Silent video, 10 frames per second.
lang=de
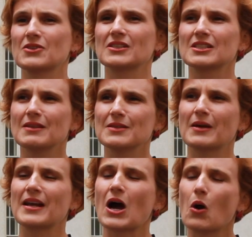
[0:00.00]
Also deswegen
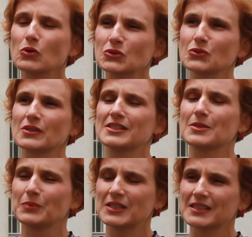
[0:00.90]
meine
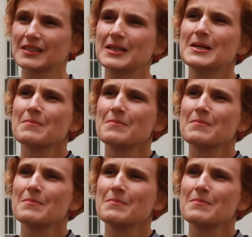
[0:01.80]
ausdrückliche Bitte